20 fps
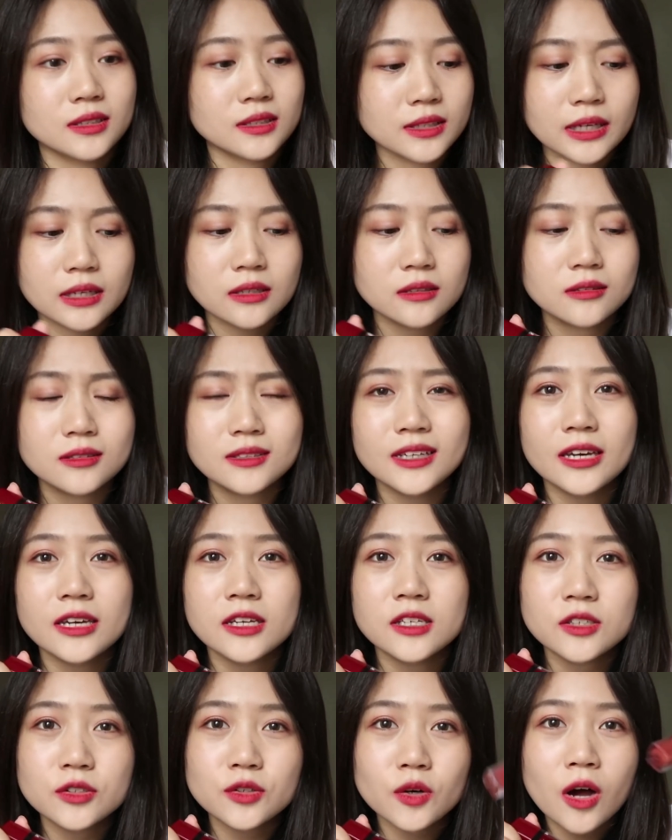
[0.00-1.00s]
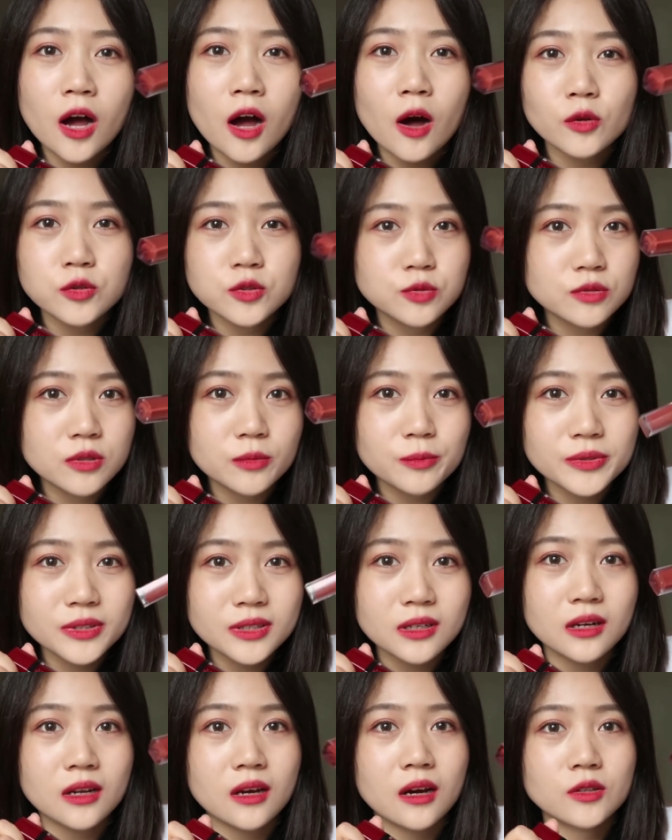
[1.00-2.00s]
那这一支就好涂的不
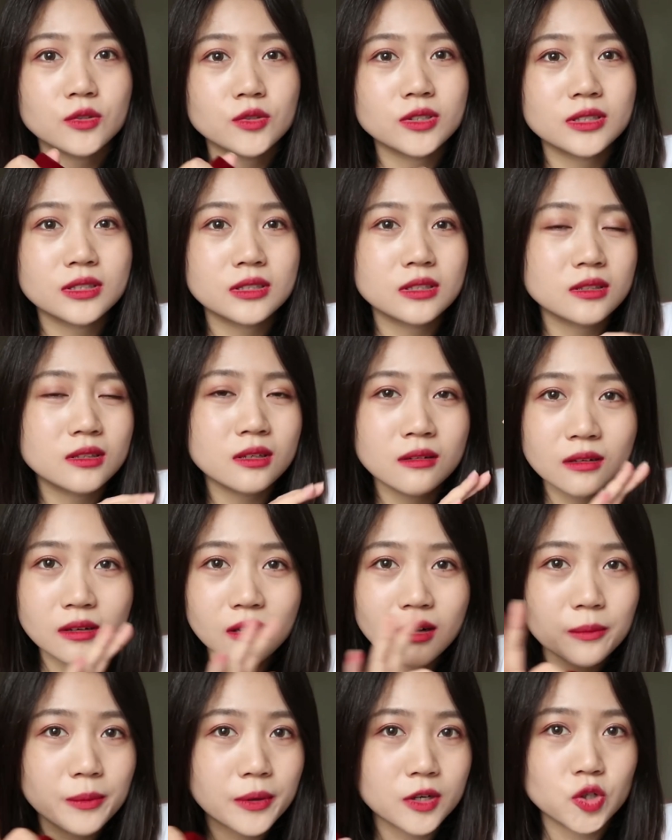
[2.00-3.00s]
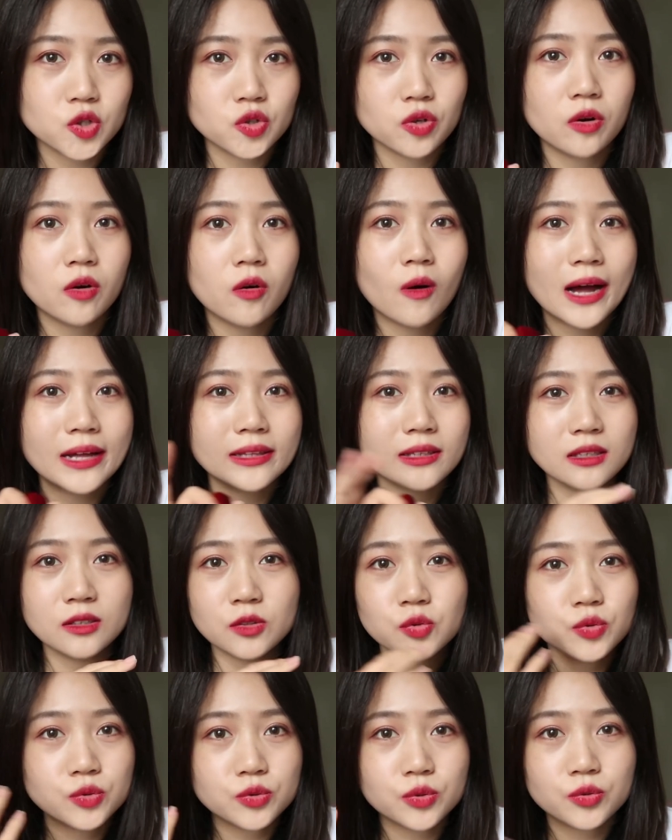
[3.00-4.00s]
得了，就是特别顺滑，
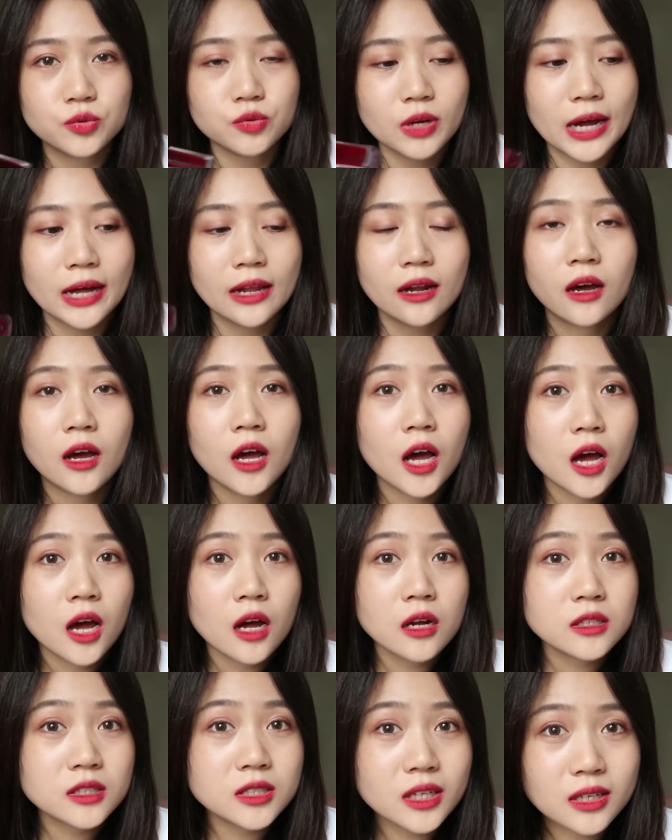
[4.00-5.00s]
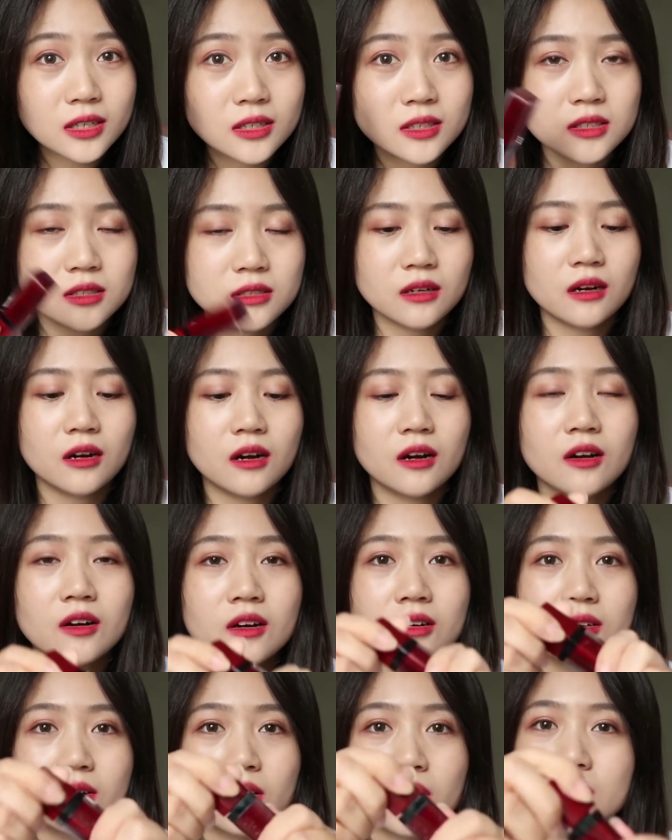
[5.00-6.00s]
一涂就涂开了。这一支哈，
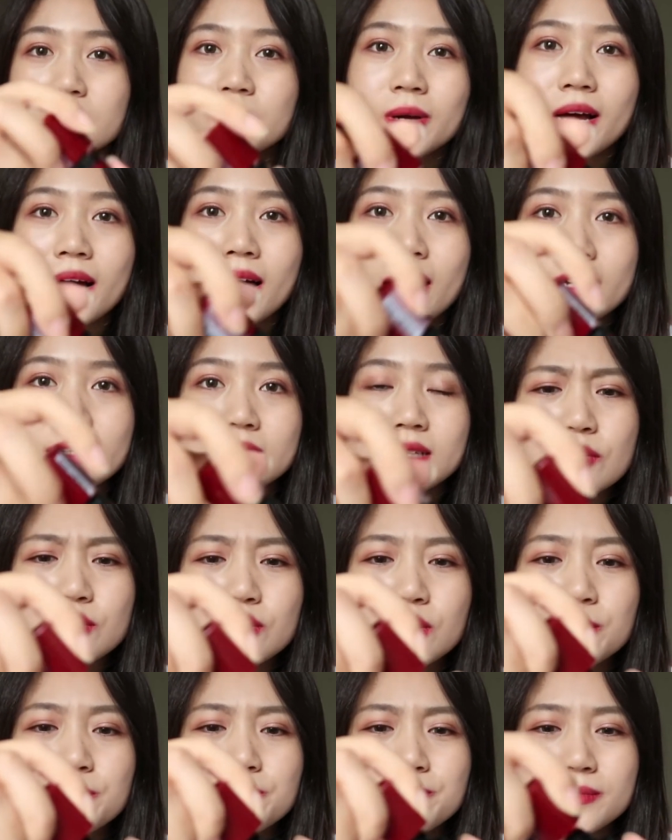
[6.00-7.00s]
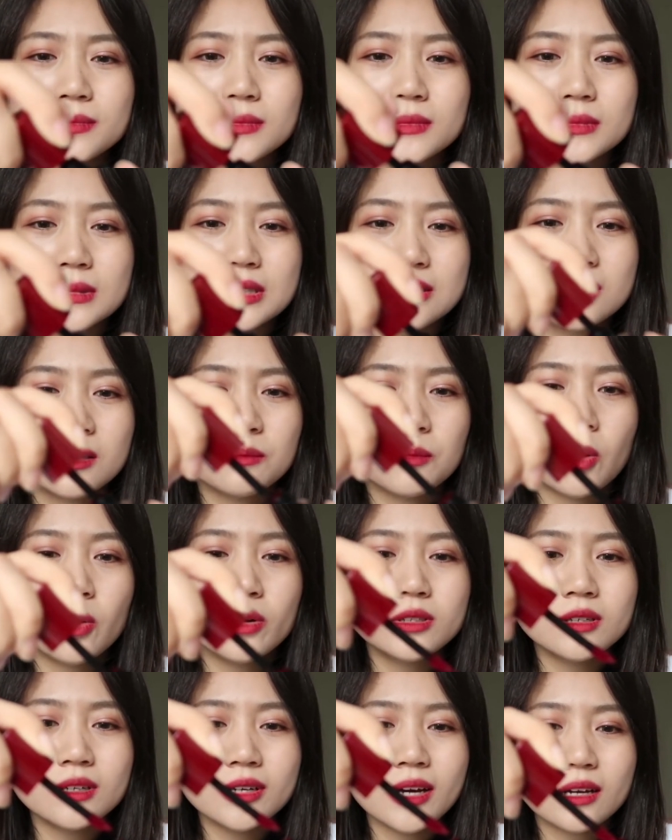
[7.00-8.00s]
给你们看一下，感觉怎么
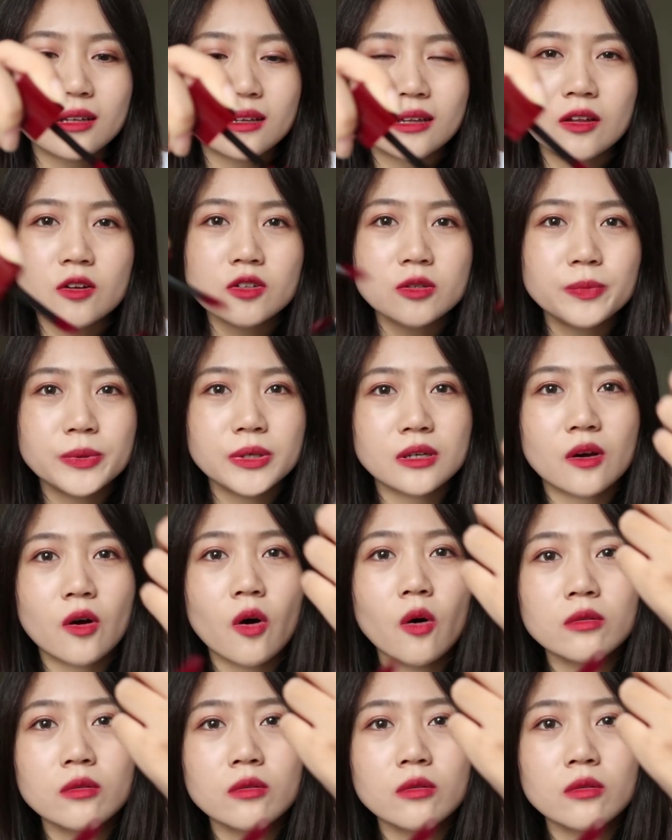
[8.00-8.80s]
会这样啊？难道是品